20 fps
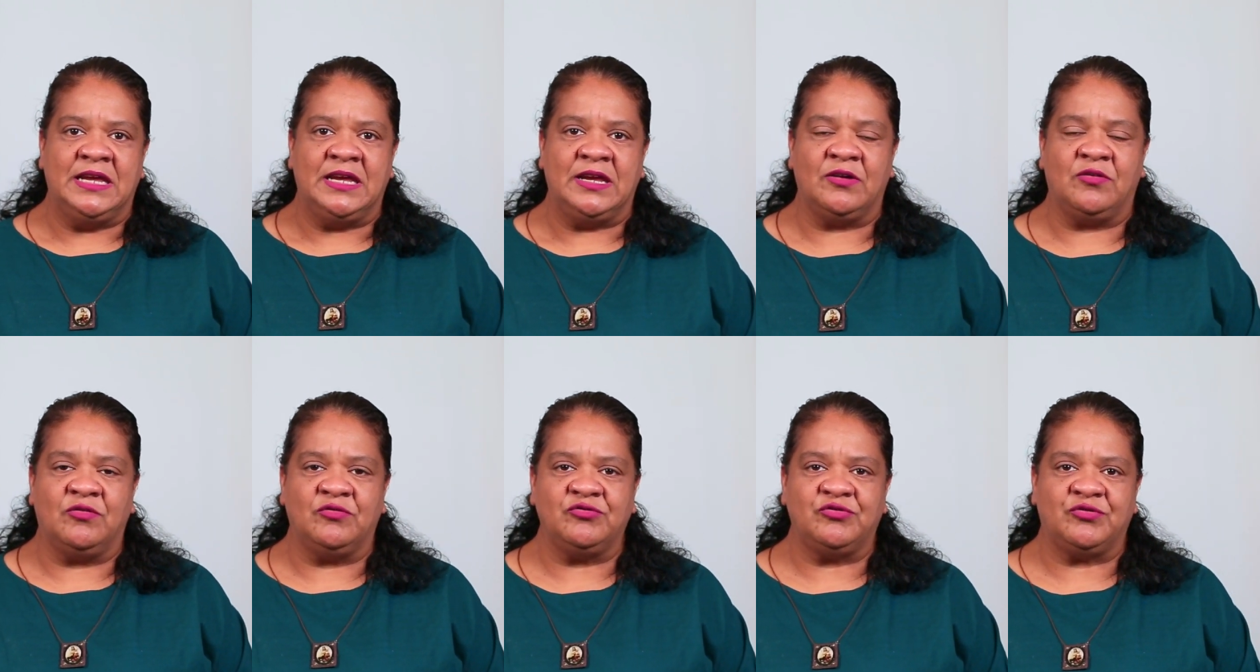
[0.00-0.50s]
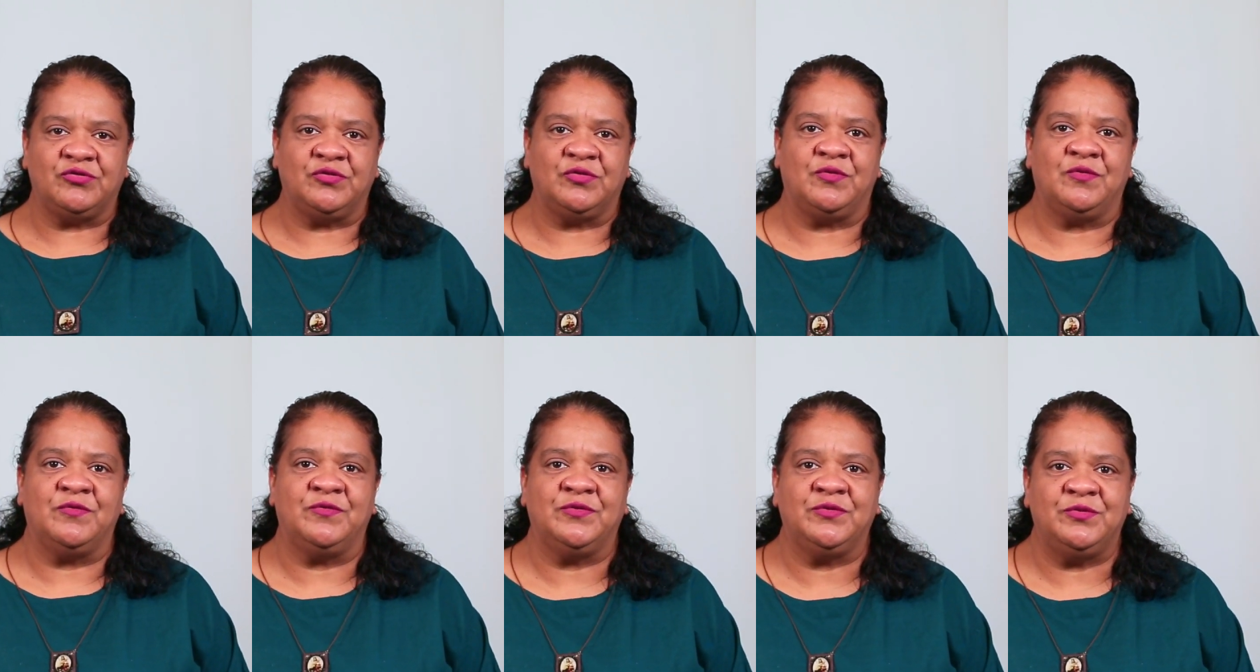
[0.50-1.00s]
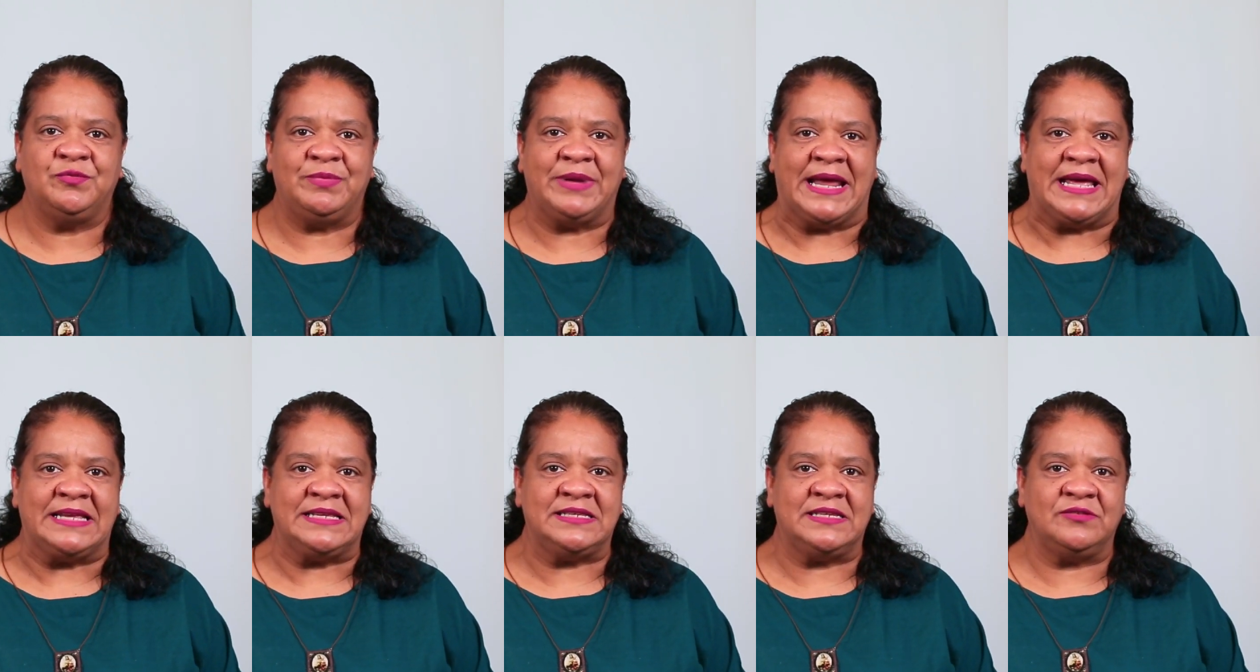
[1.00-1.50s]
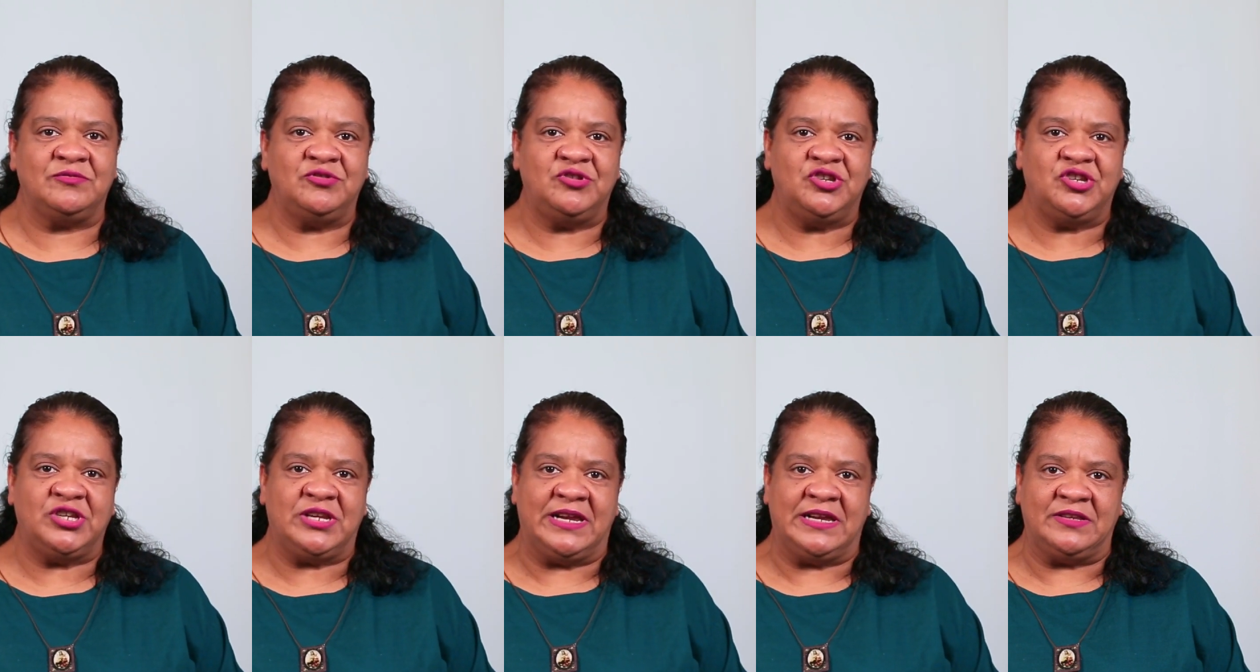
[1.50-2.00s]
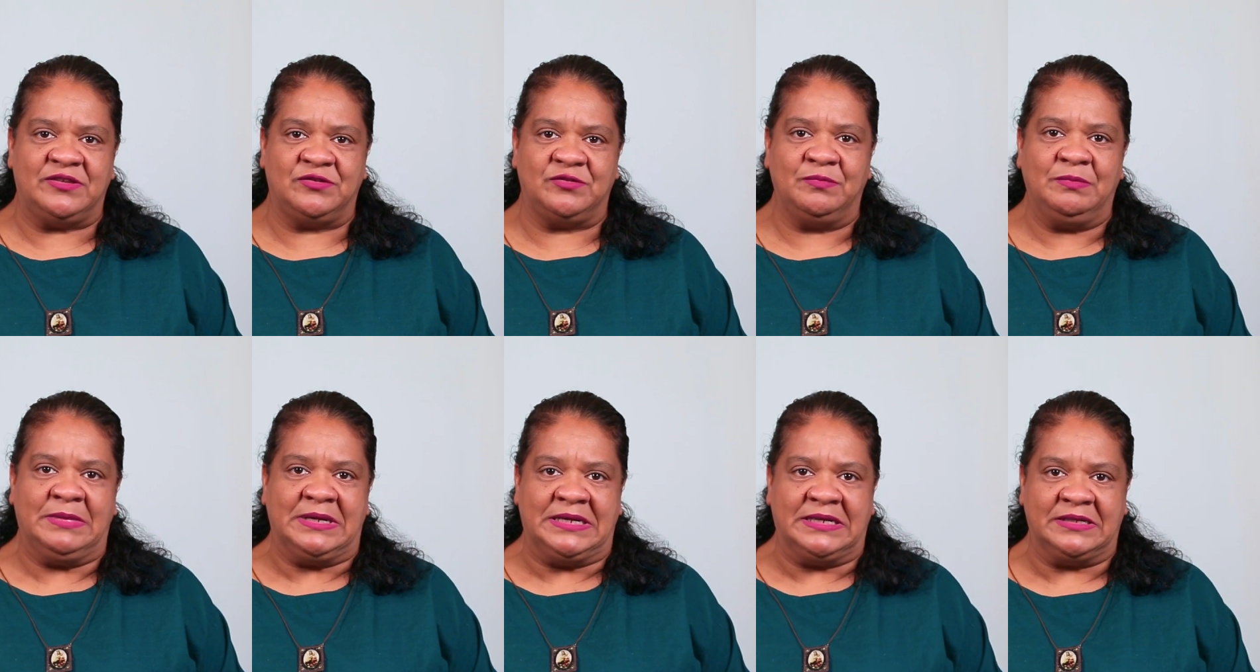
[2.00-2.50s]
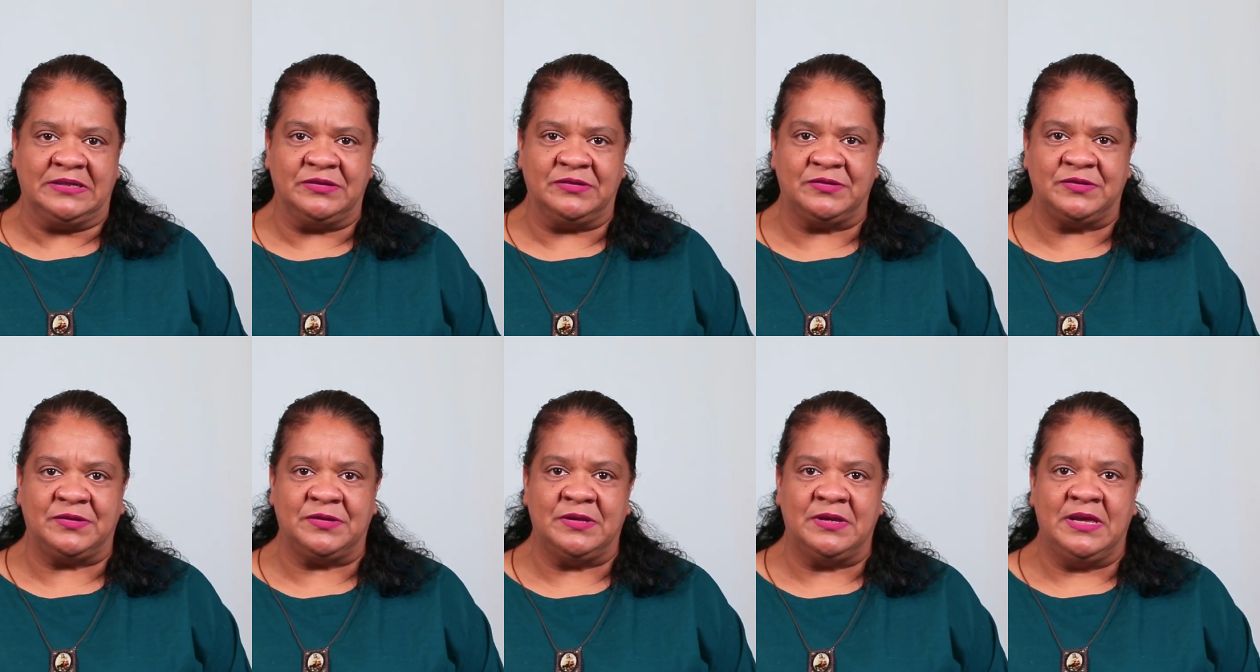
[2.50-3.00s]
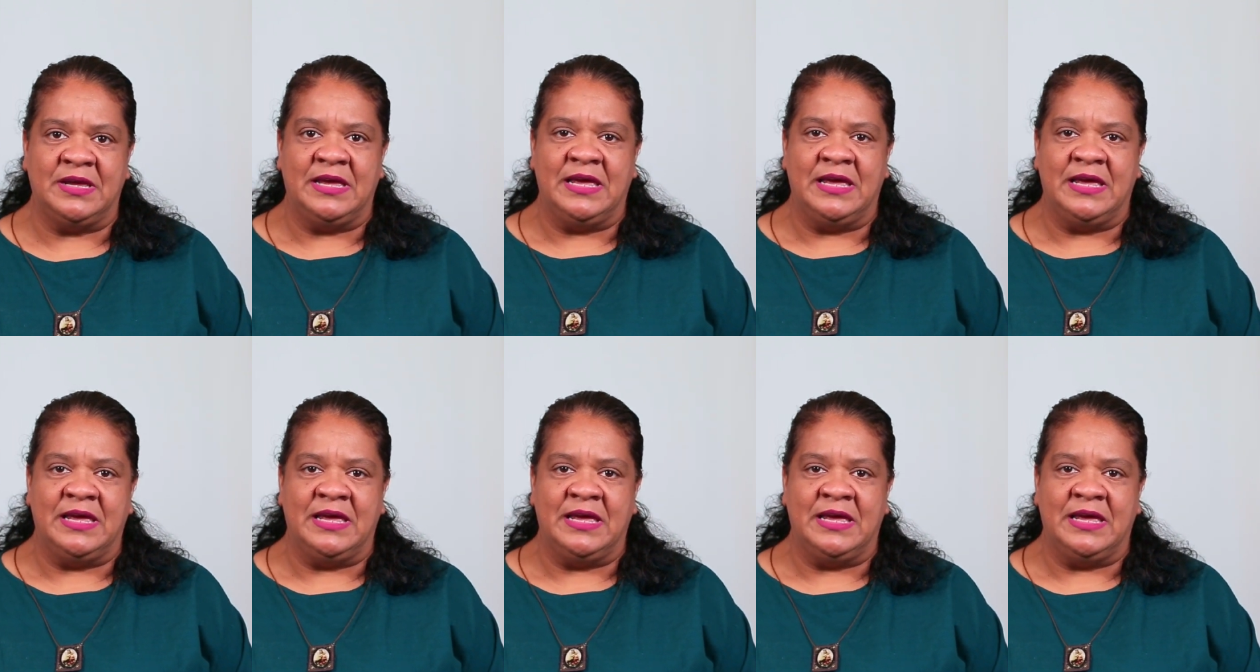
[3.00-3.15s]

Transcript: em conjunto com o Fundo Brasil de Direitos Humanos.